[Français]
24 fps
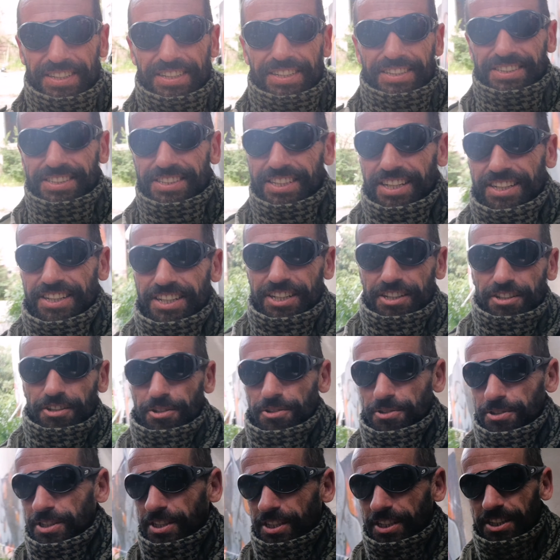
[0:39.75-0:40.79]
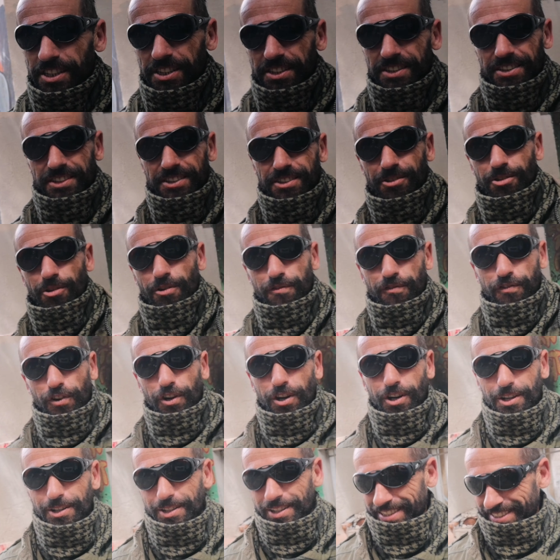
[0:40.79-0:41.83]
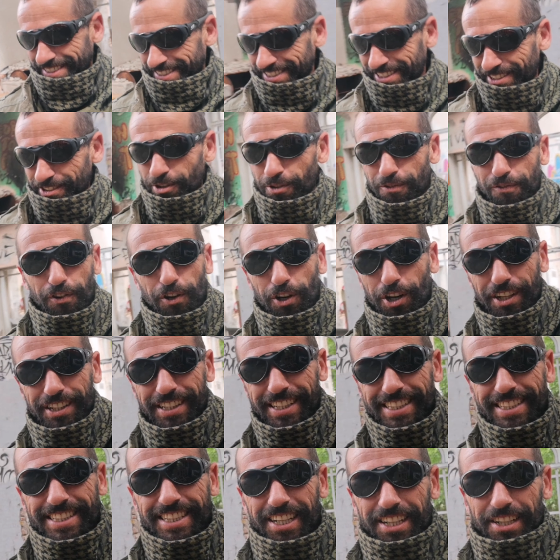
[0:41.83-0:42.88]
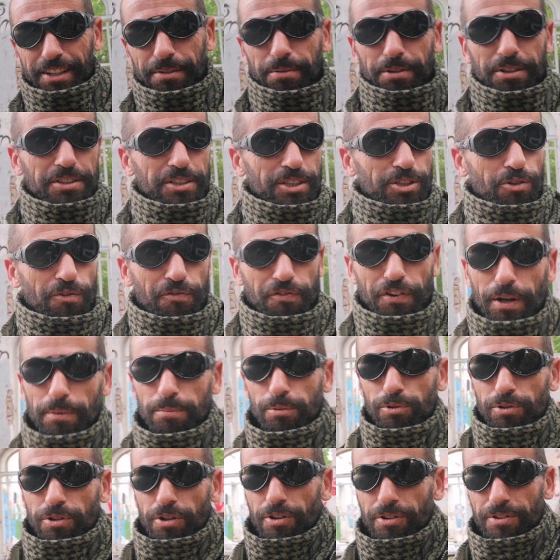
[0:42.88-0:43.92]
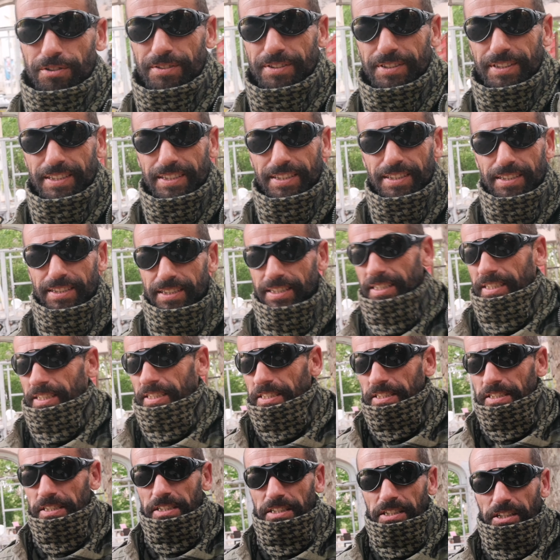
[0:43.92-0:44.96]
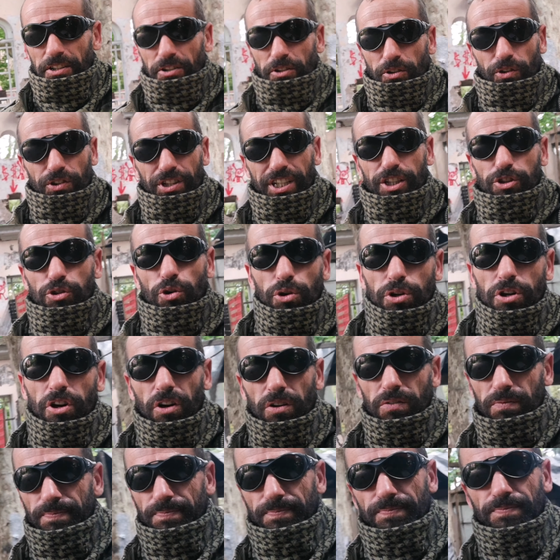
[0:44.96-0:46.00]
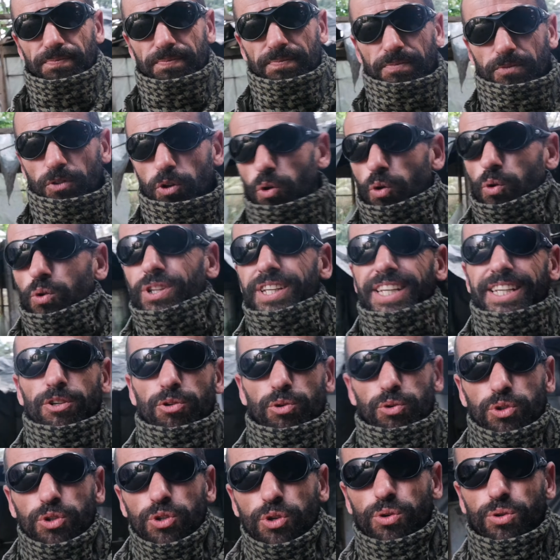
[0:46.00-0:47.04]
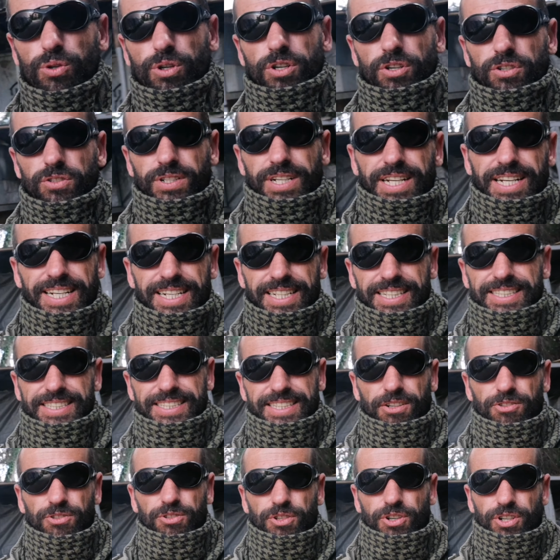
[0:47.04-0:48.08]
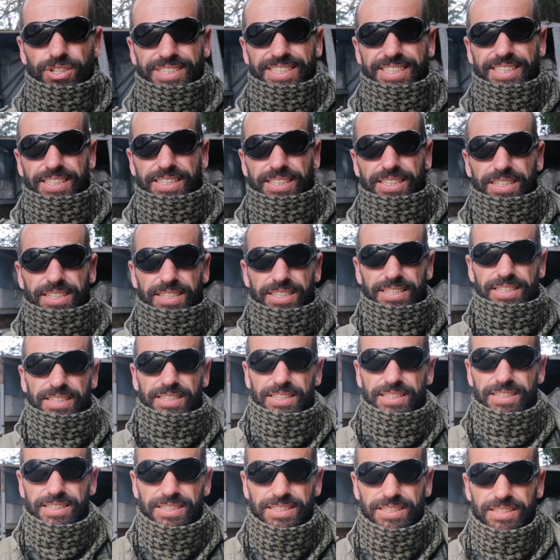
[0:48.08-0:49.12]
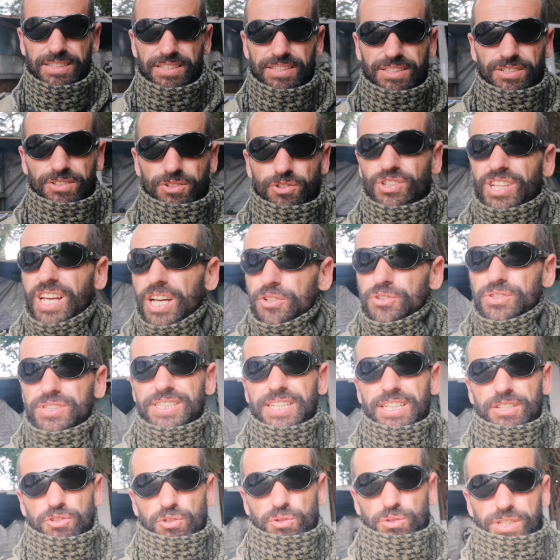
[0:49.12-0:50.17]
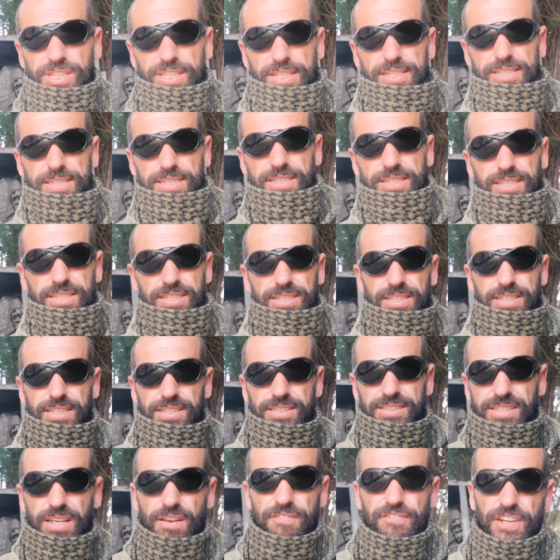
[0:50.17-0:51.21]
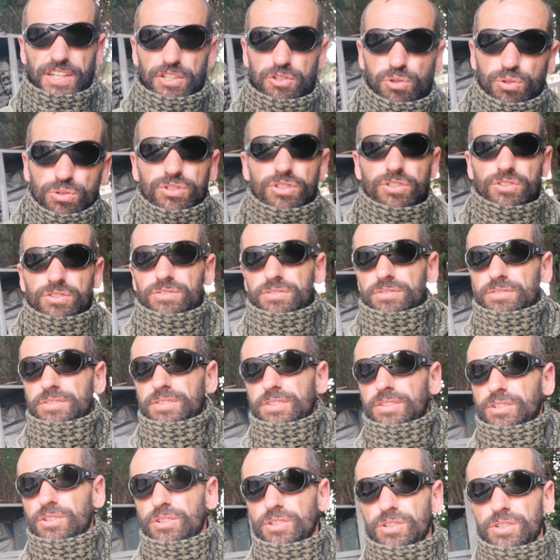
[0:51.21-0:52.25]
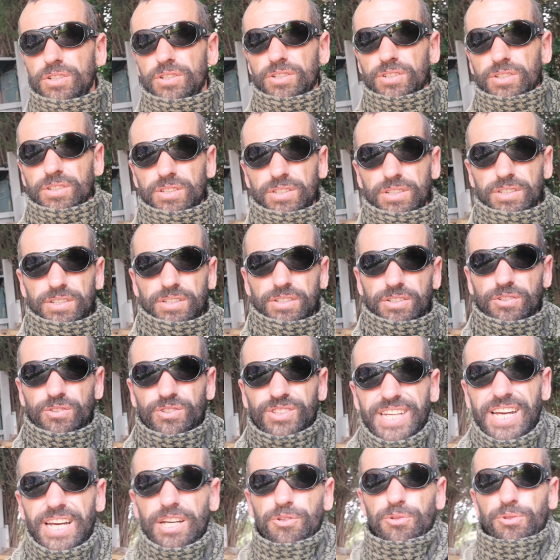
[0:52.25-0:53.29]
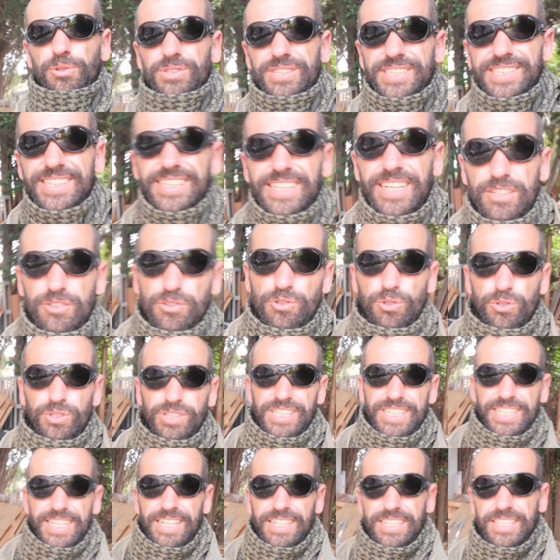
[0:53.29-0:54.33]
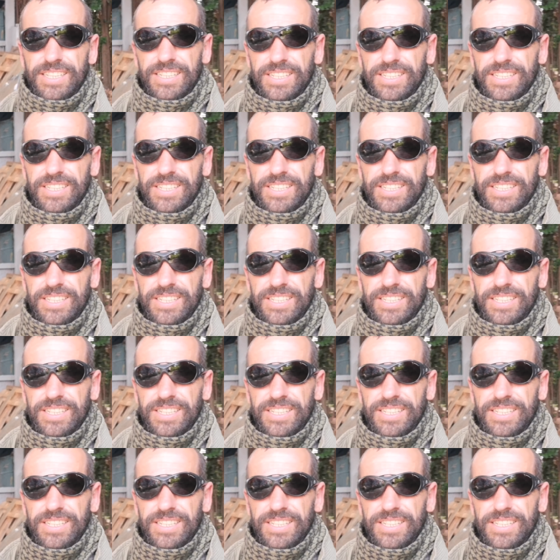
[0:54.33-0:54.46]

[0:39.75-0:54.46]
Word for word: Sacré camp aussi, le fort, le fort il est terrible, ils ont fait un bon camp. On est que deux camps, on n'est que deux camps à rester encore ici. On a réussi à tenir. Ça va faire deux ans. On a réussi à tenir.